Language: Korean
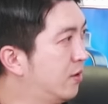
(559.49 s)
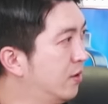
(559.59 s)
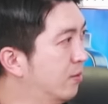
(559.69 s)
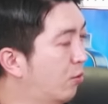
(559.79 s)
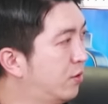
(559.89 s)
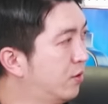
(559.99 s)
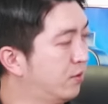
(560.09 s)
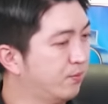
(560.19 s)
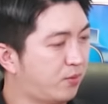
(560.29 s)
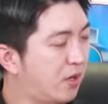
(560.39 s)

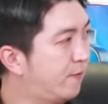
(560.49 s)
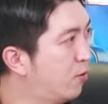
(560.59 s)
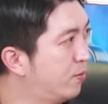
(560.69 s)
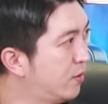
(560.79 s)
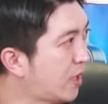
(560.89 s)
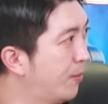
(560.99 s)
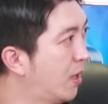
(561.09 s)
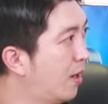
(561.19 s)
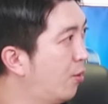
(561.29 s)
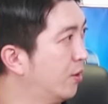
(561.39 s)
모든 플랫폼을
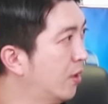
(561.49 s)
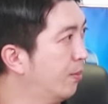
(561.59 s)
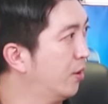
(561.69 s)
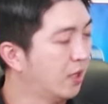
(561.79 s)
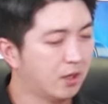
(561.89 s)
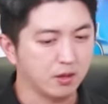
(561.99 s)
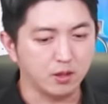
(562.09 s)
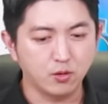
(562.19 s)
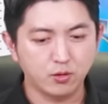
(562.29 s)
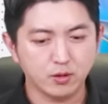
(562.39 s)
담당하고 있다면
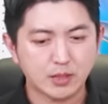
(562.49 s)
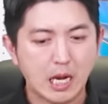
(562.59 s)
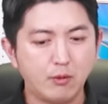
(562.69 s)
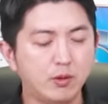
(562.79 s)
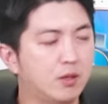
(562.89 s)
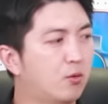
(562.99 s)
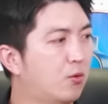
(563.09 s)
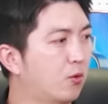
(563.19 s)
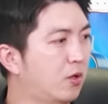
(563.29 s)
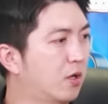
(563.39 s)
이거를 상위로
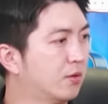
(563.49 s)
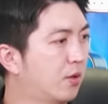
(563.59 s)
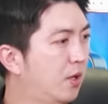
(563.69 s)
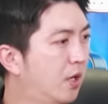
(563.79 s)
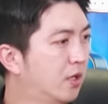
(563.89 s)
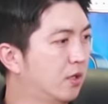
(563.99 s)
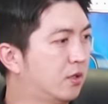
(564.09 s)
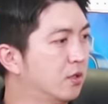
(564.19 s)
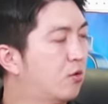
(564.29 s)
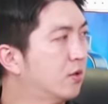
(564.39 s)
올려서 이
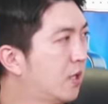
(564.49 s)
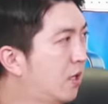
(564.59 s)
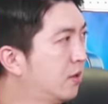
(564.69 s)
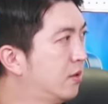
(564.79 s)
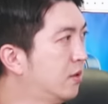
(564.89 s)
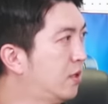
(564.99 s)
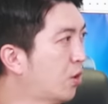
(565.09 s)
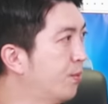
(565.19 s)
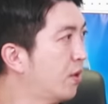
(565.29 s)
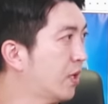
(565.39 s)
증권사들이
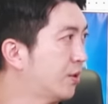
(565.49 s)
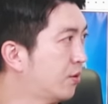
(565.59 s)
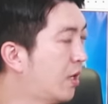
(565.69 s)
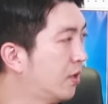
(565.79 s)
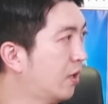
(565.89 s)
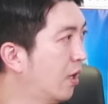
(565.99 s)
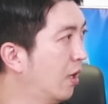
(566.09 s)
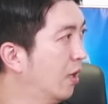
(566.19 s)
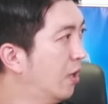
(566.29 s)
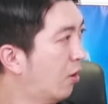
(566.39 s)
전면에 나서서 할
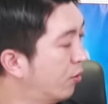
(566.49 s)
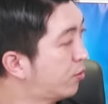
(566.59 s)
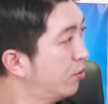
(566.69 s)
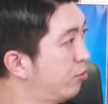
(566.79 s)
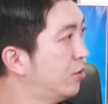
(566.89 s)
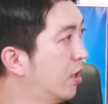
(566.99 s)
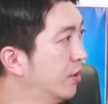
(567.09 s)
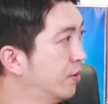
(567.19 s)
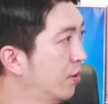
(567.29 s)
때 어떤 규제가 있어요?